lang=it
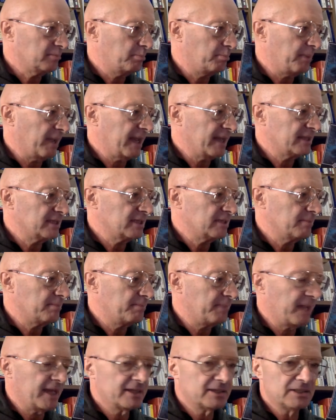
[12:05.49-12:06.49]
impegni,
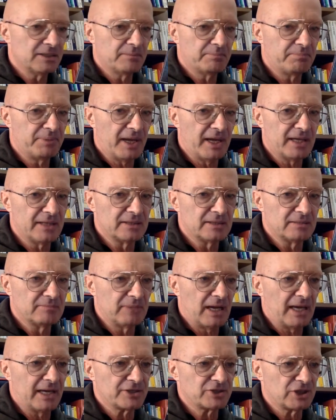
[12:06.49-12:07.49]
impegni, impegni,
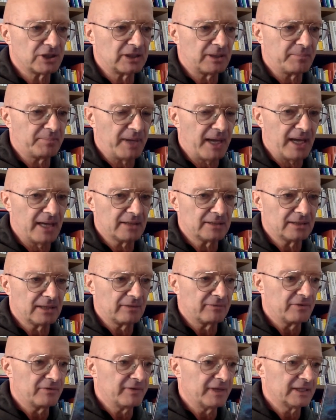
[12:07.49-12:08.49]
ma lasciate
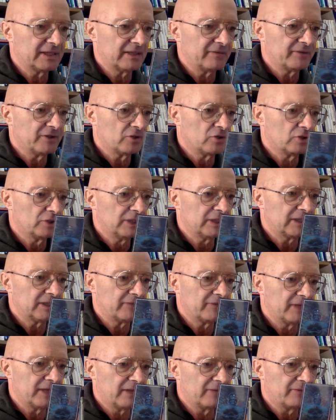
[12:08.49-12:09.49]
perdere, vivetevi,
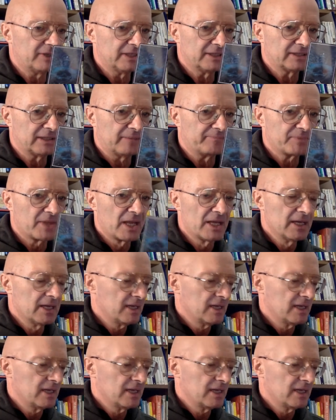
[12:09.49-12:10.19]
godetevi la vita.